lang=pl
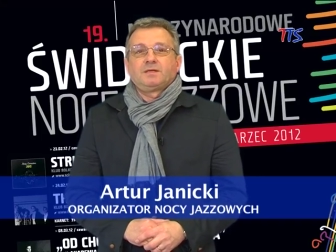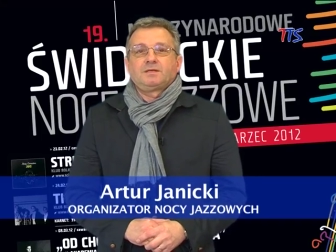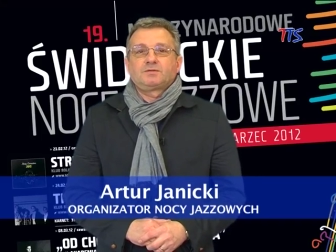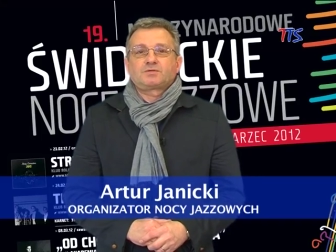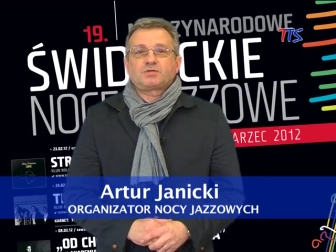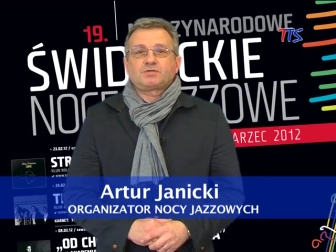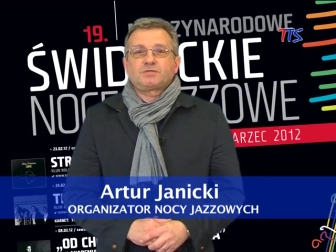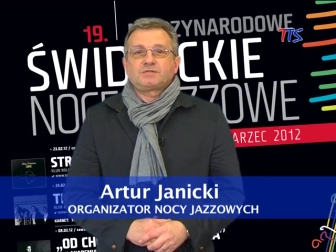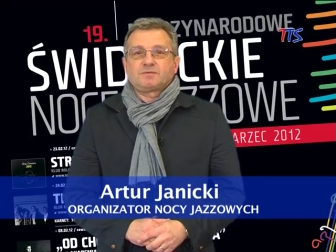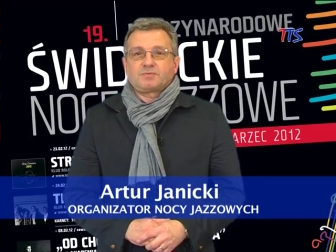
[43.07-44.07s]

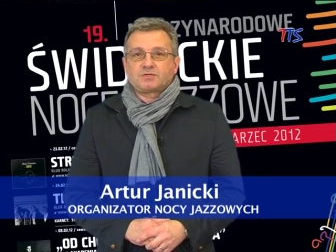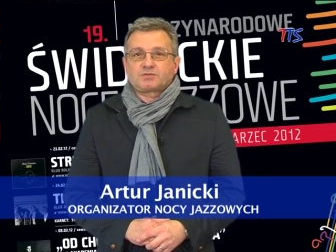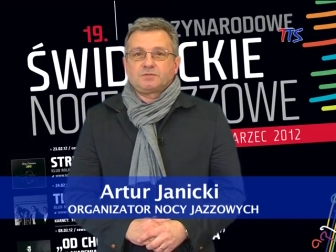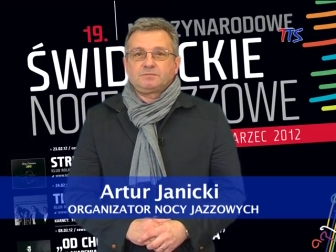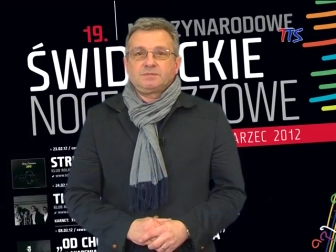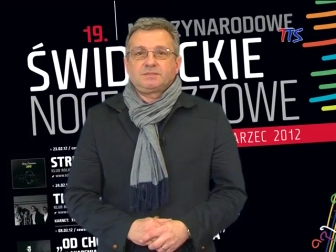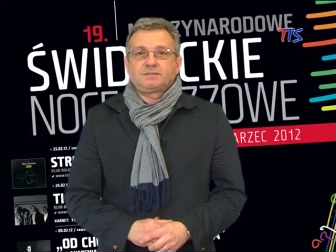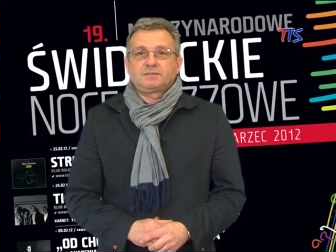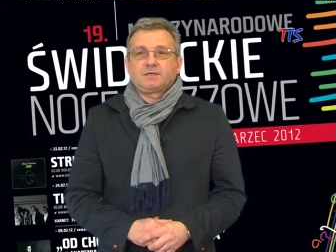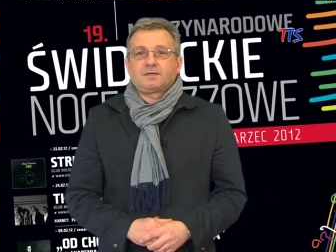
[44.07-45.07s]
Jednocześnie zapraszam
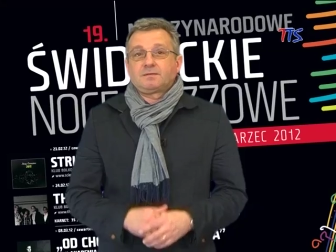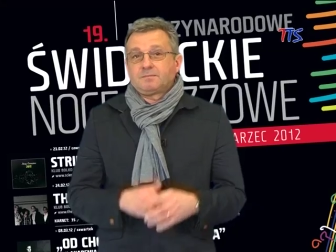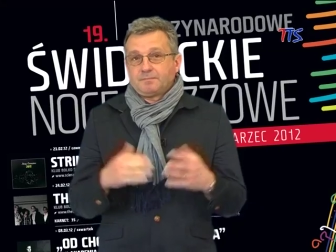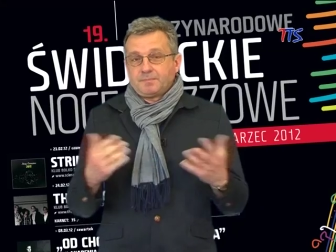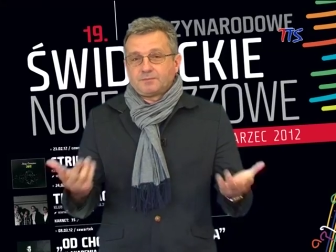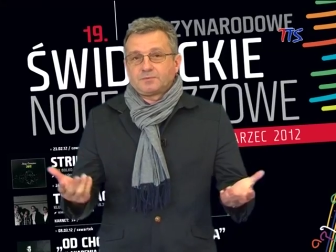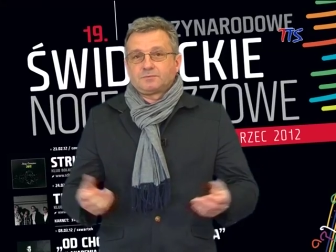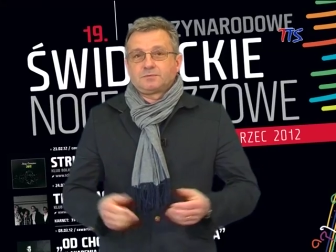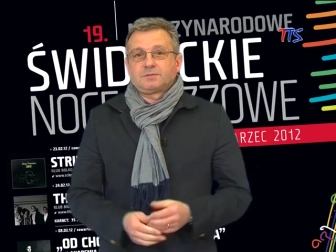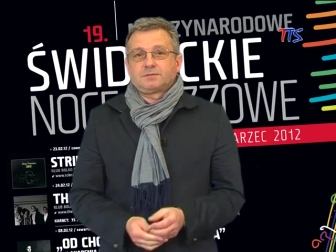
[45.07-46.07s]
na
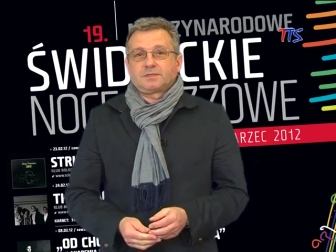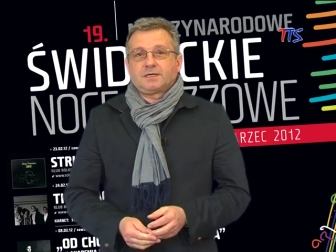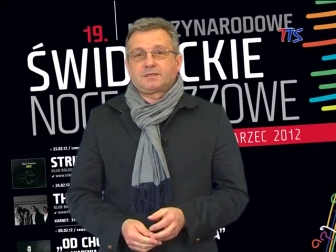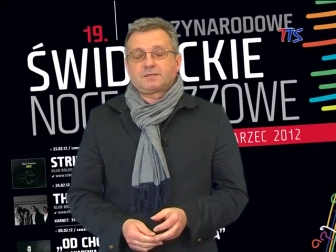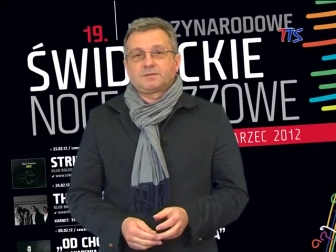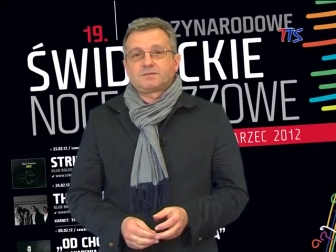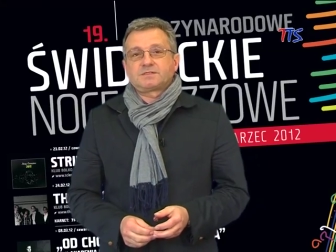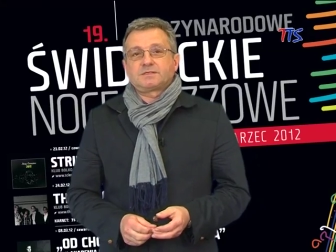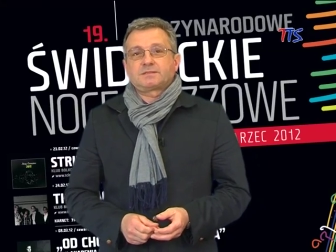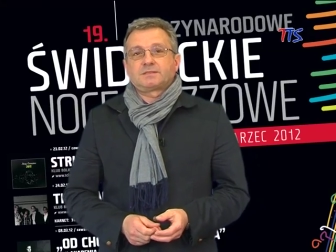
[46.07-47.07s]
pełną galę
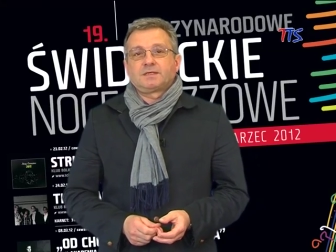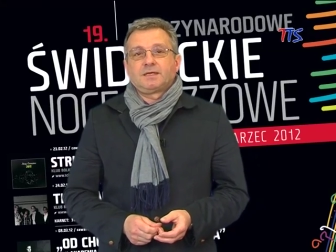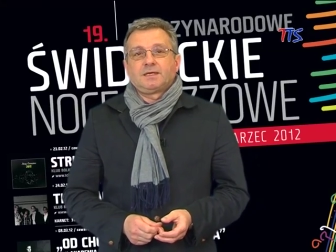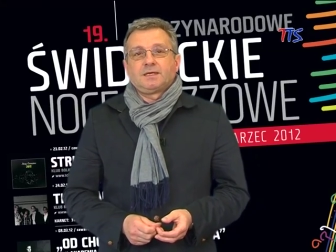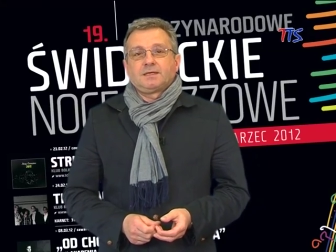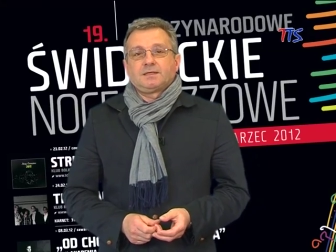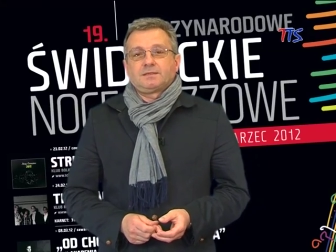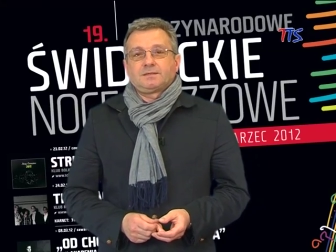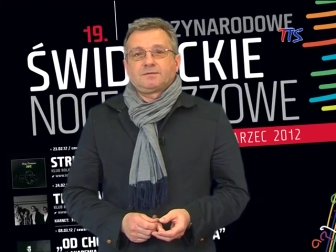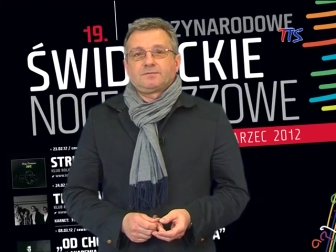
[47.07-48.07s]
koncert
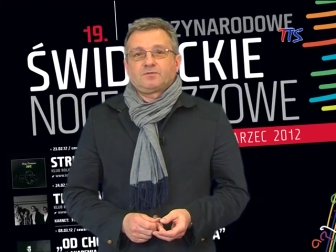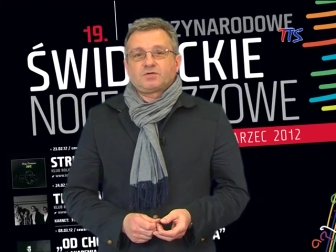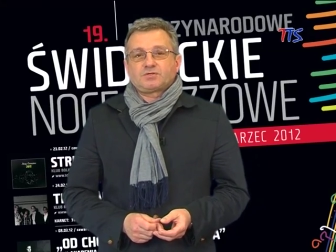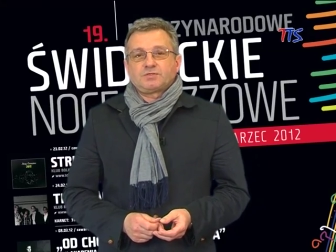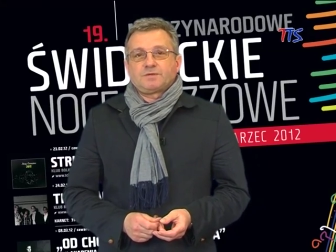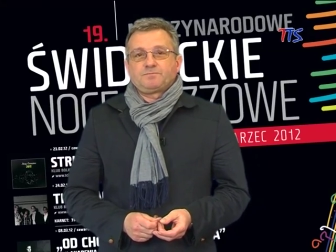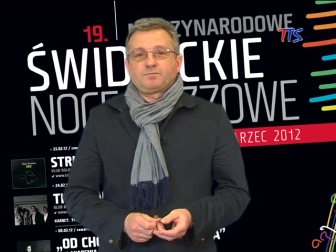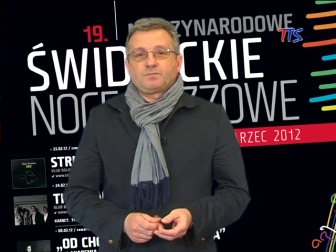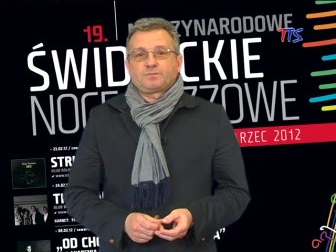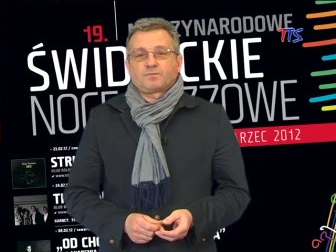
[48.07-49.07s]
y, właśnie
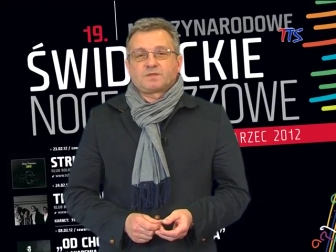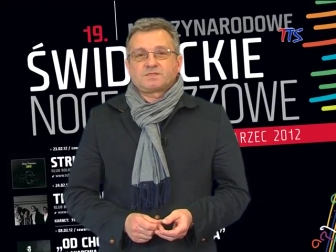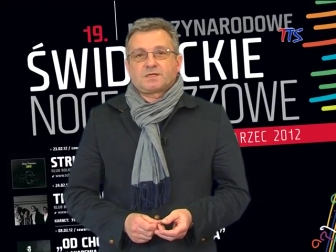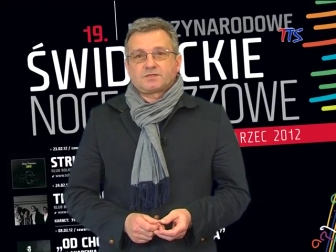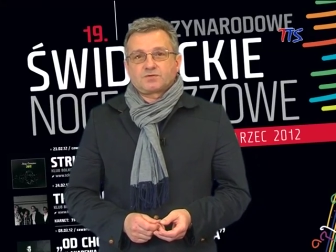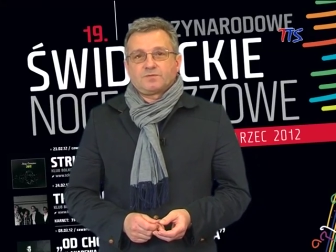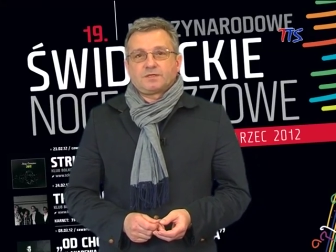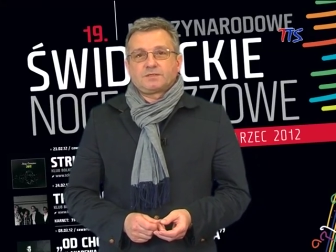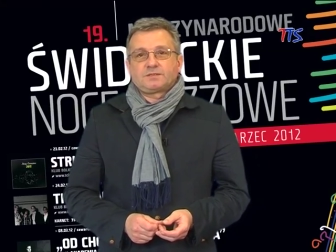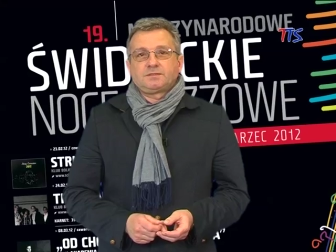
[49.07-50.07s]
mm,
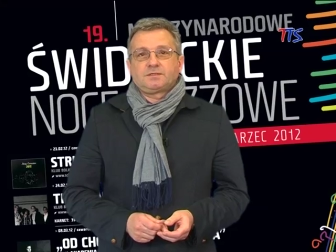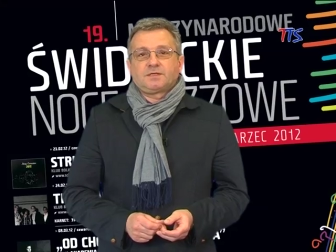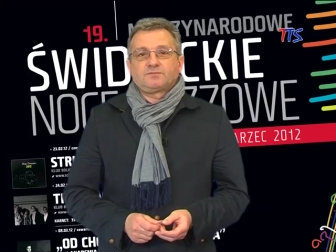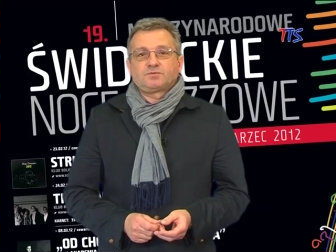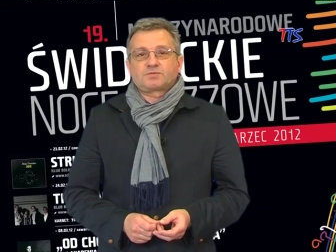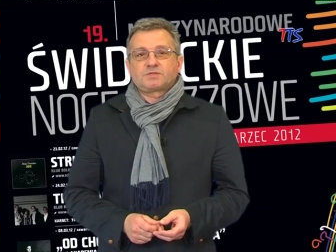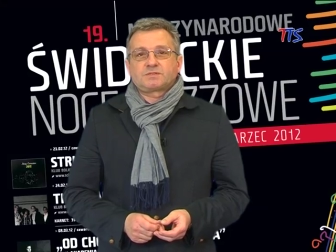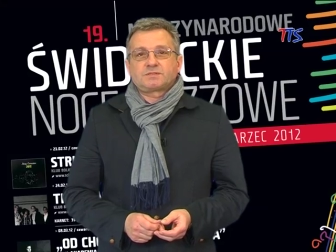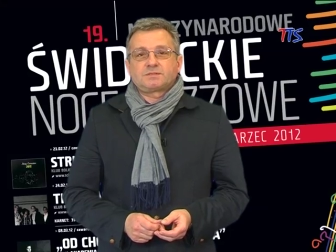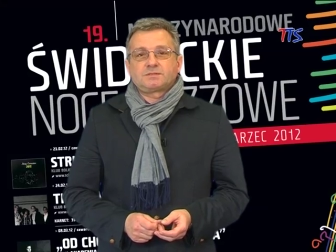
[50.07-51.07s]
zaaranżowanych niedawno
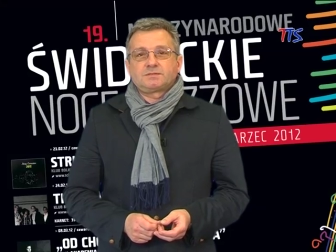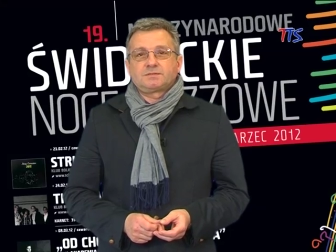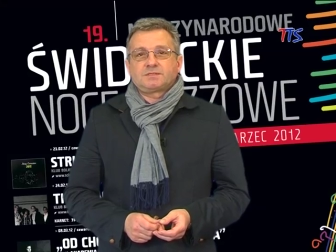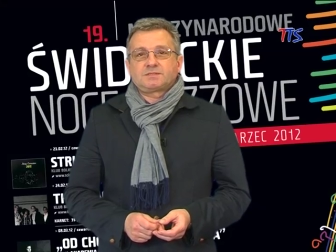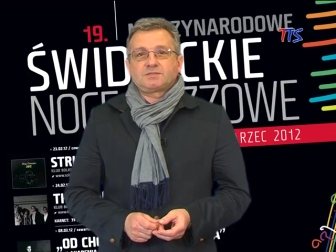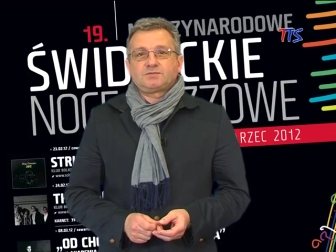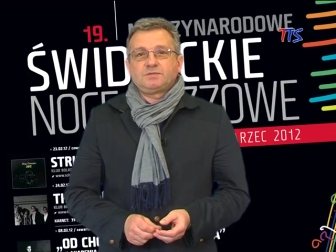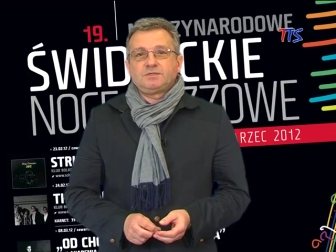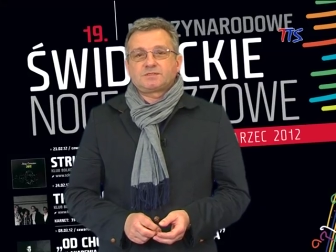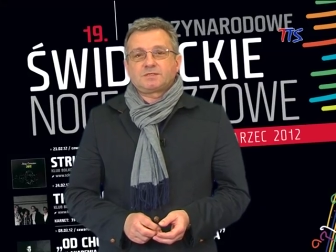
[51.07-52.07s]
przez y, desant
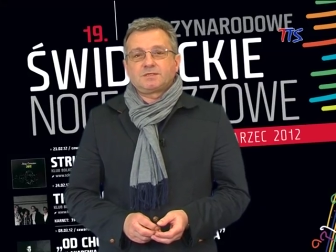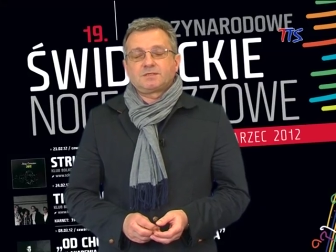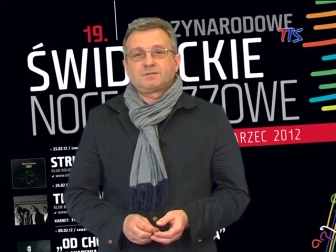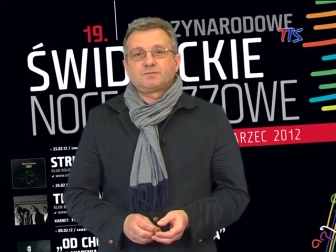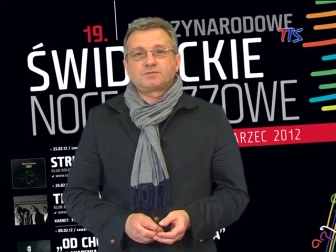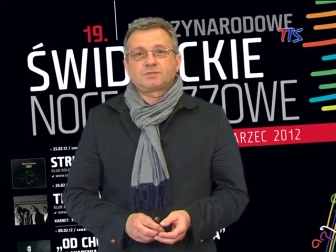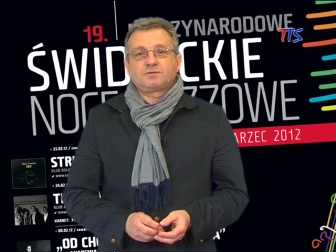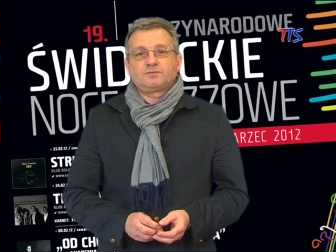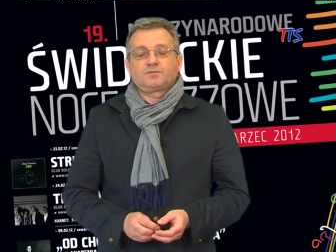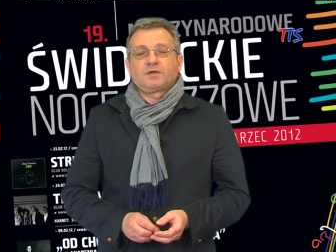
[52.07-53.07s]
świdnickich
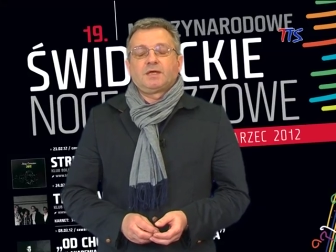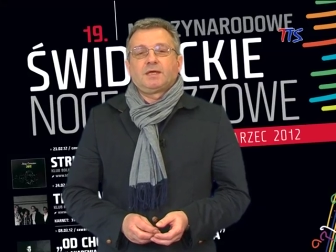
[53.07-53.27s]
muzyków.